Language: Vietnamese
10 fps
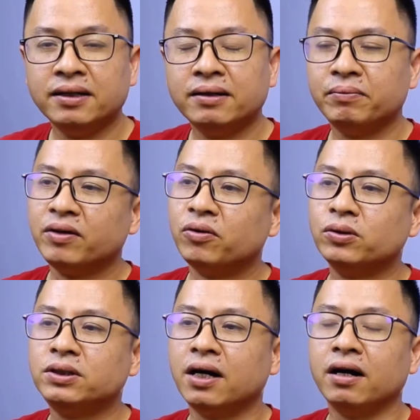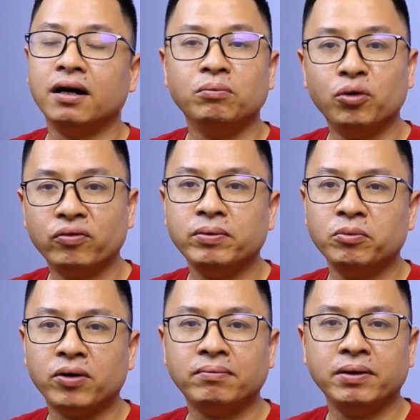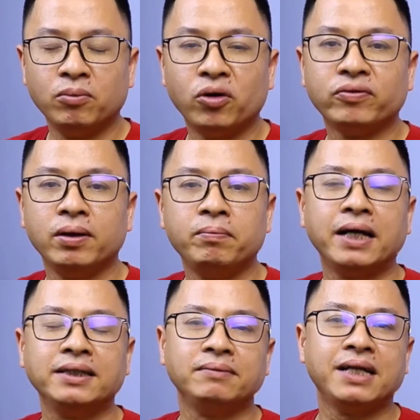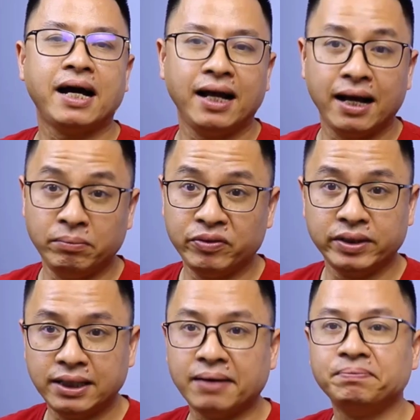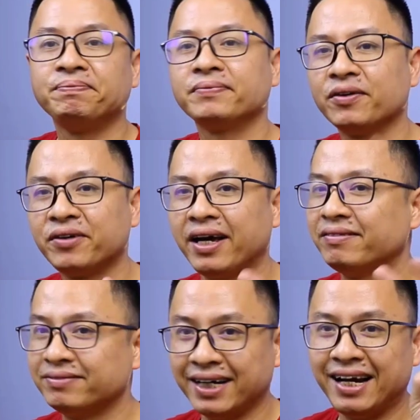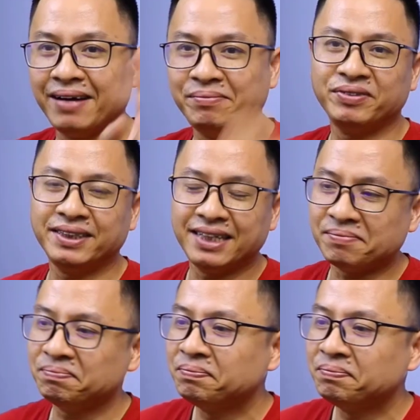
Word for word: Mình có hỗ trợ mua Filmora mười một với mã giảm giá là hai mươi phần trăm. Ok, vẫn là hai mươi phần trăm.